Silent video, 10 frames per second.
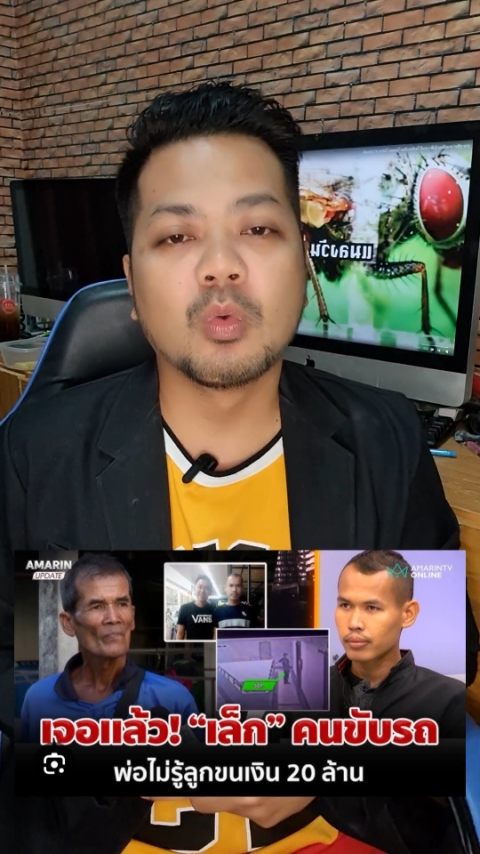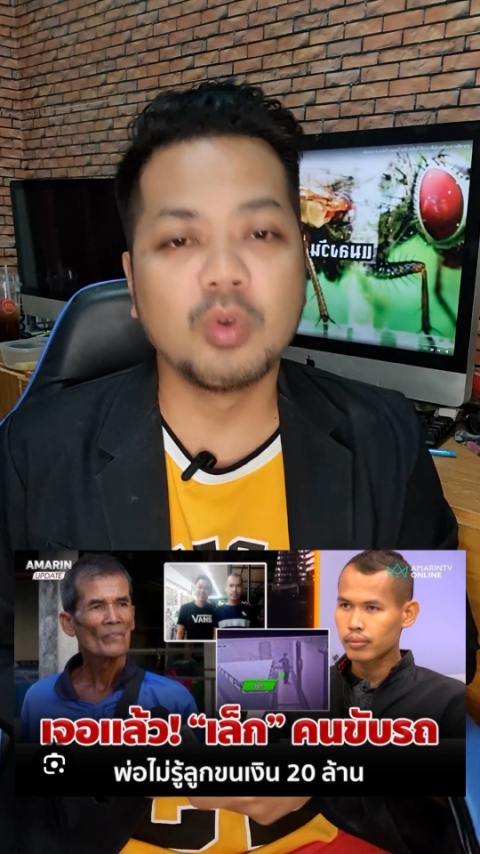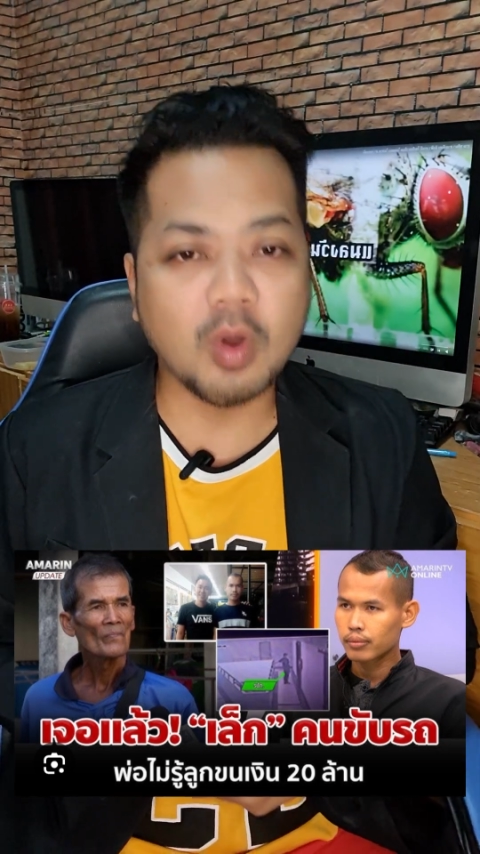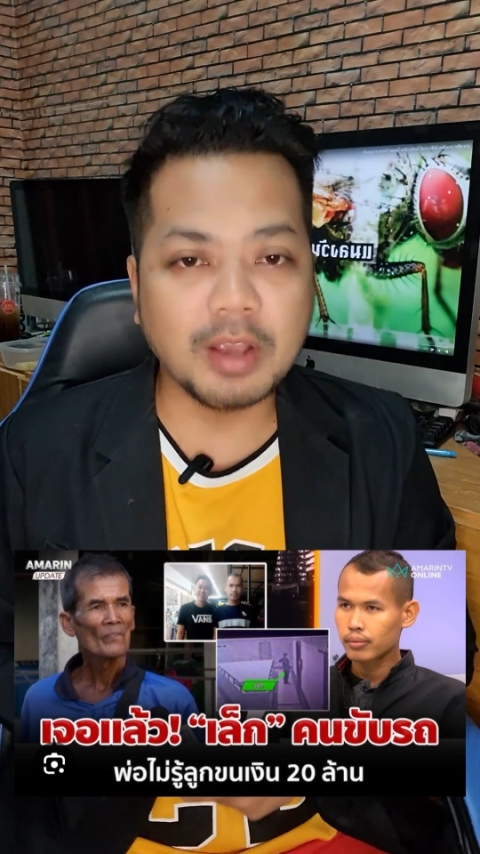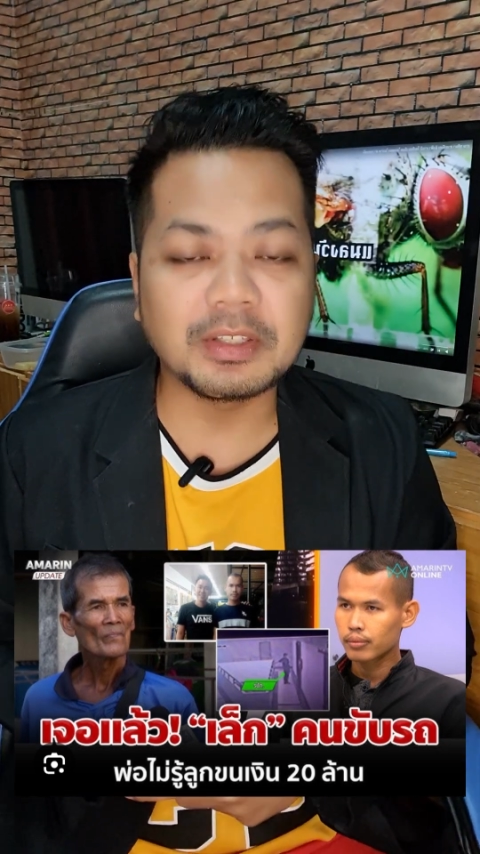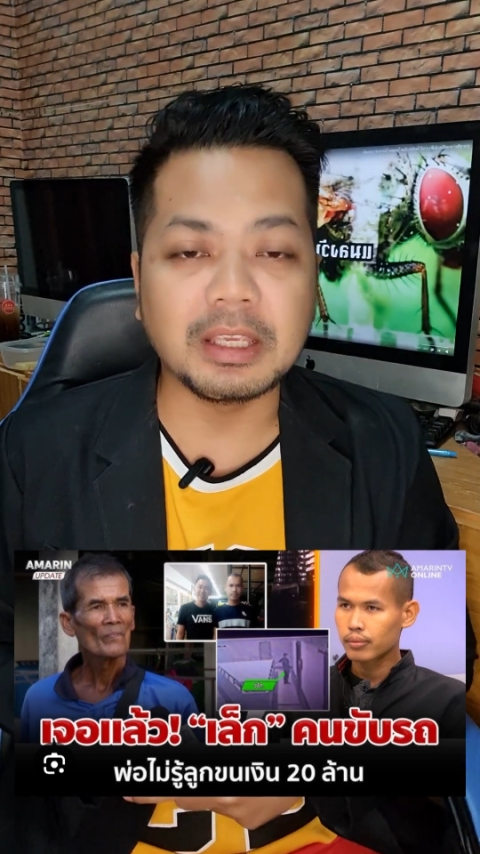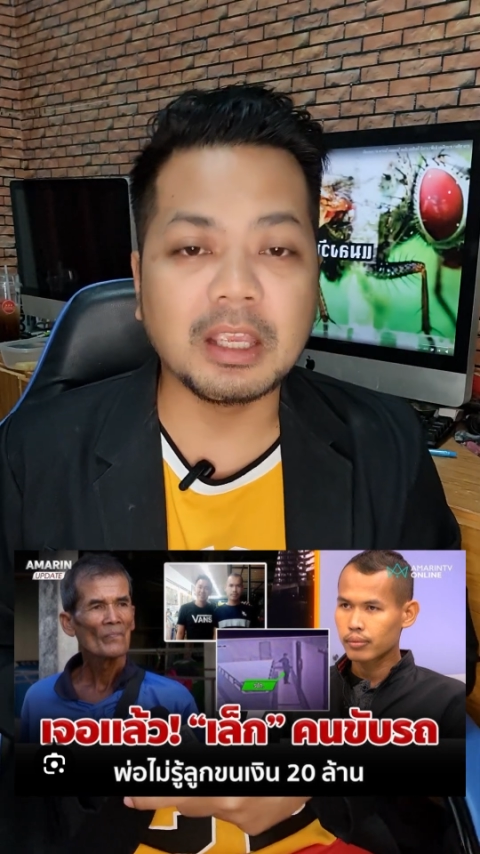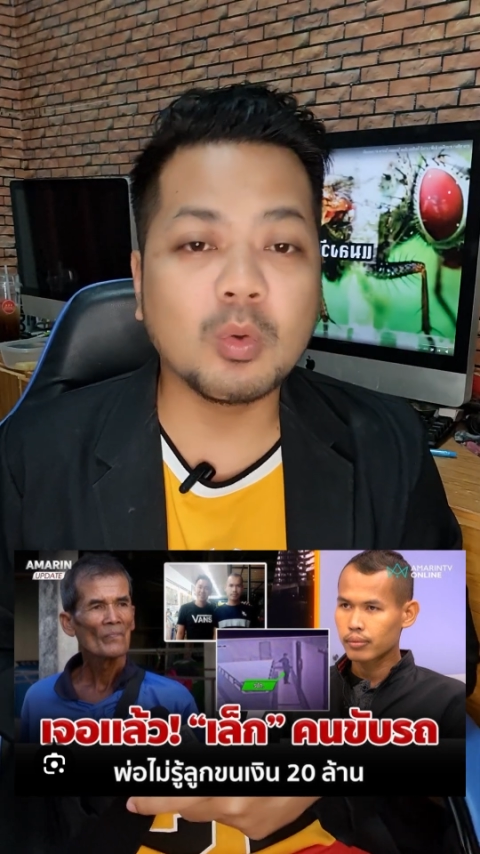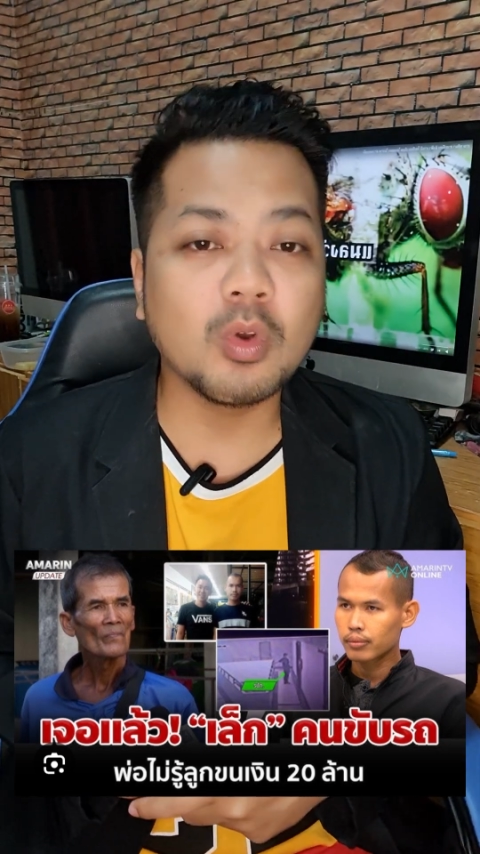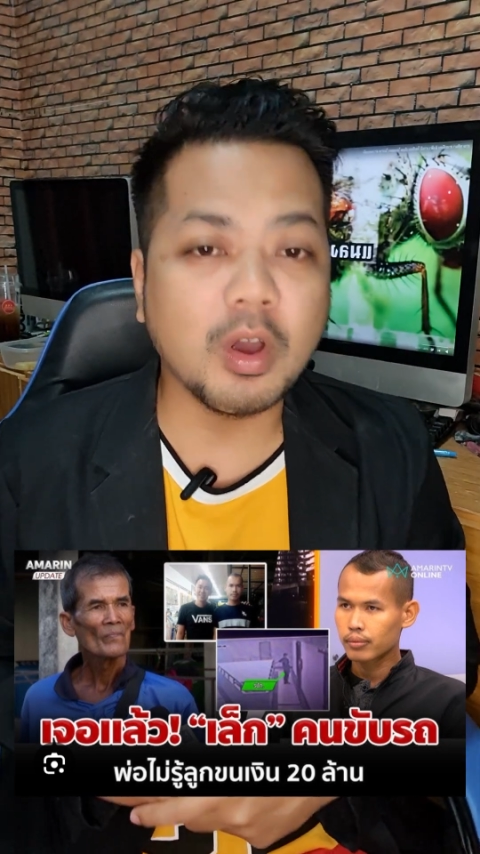คุณออยศรี
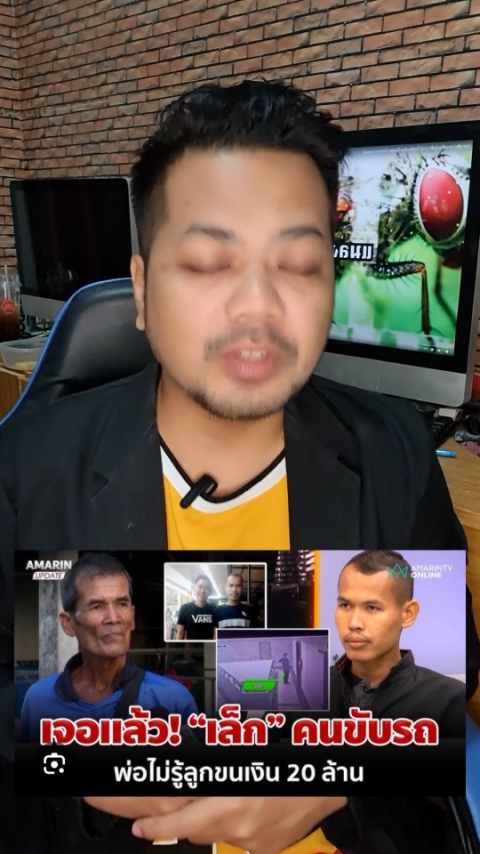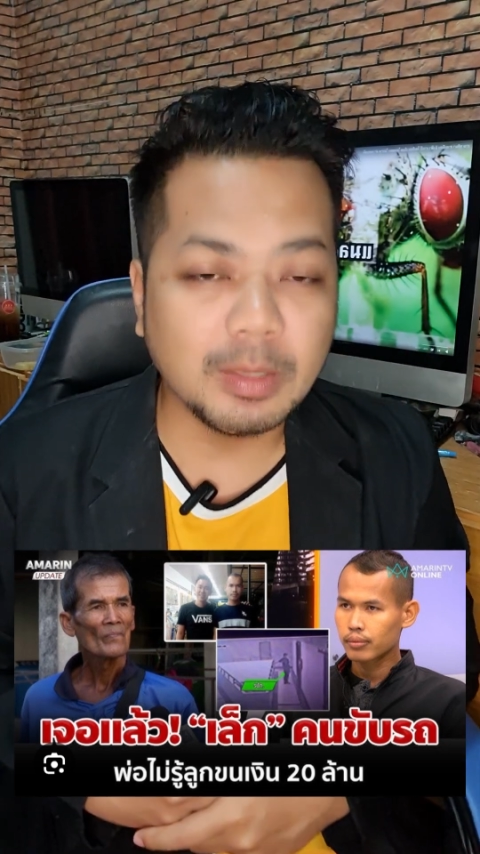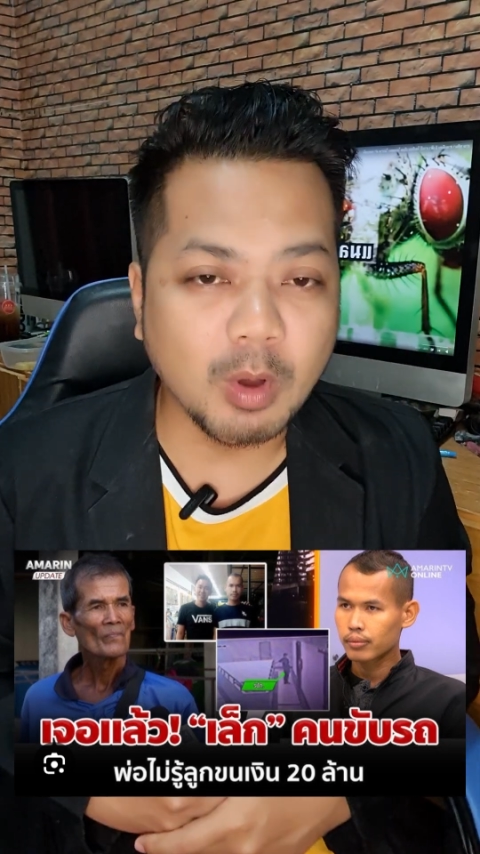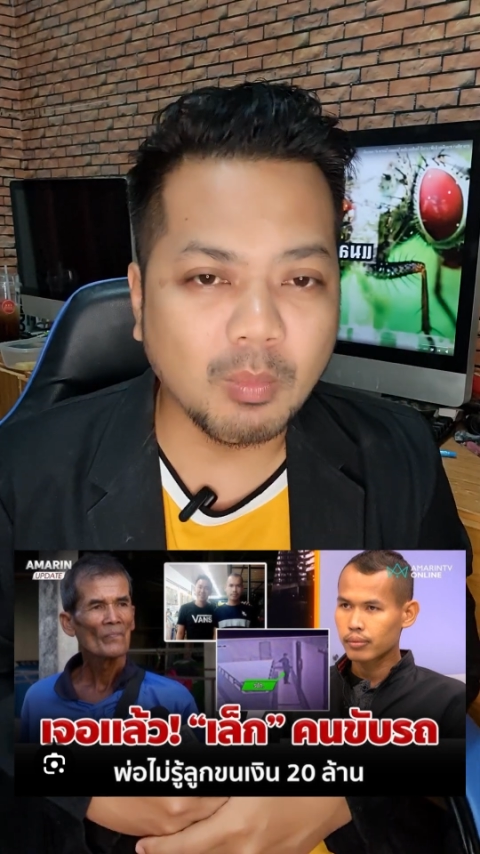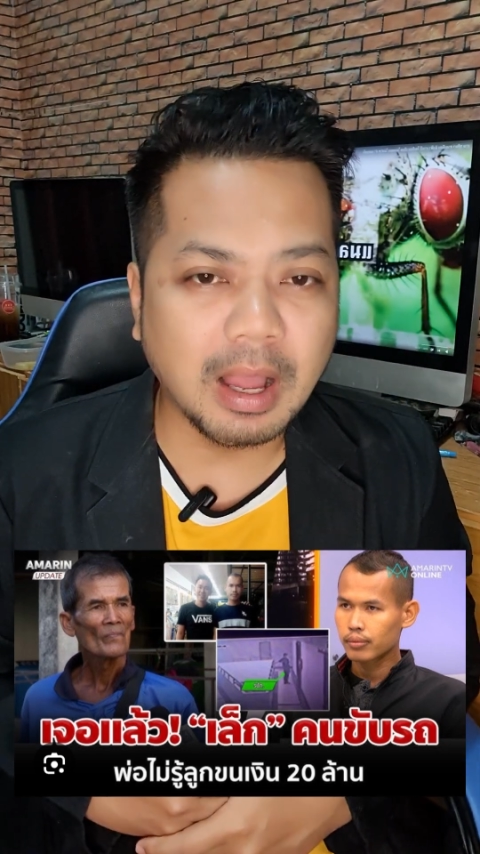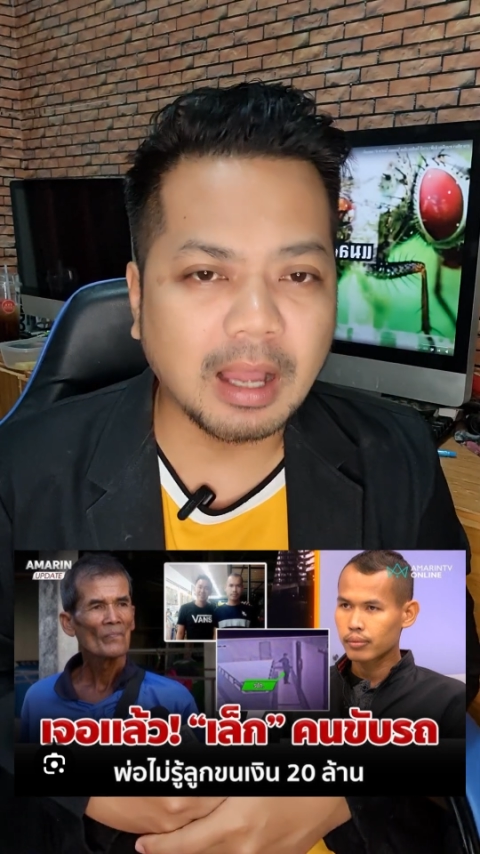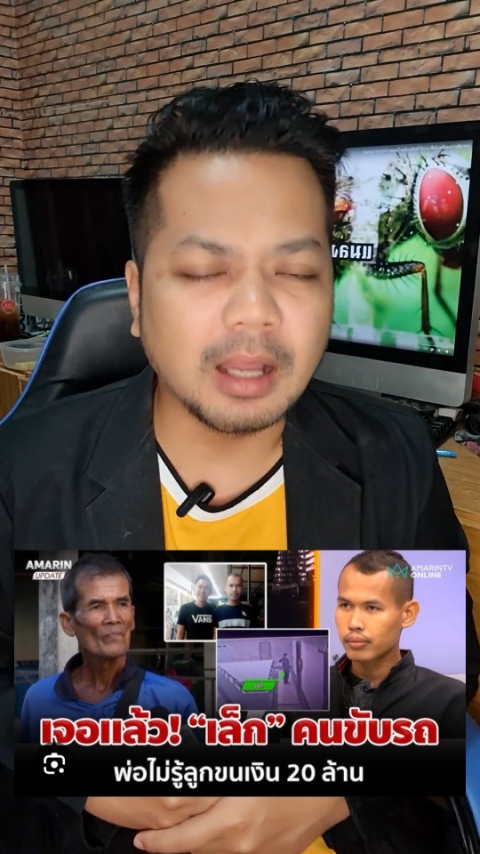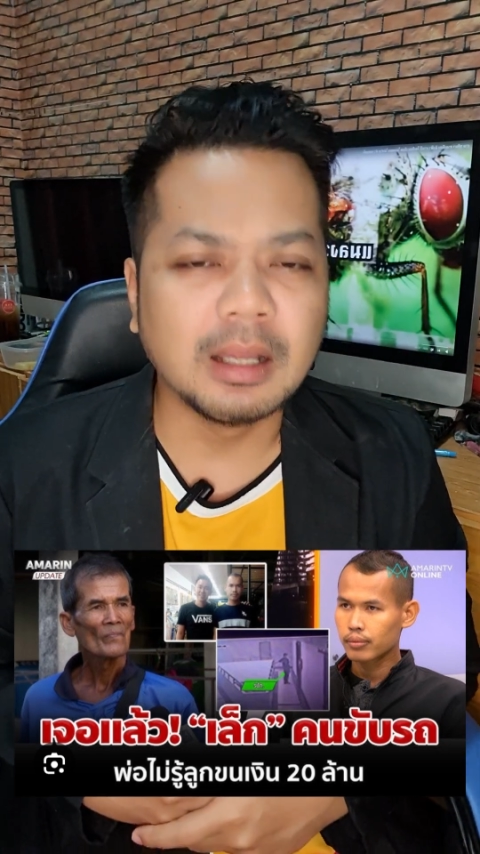คุณออยศรีบอกว่า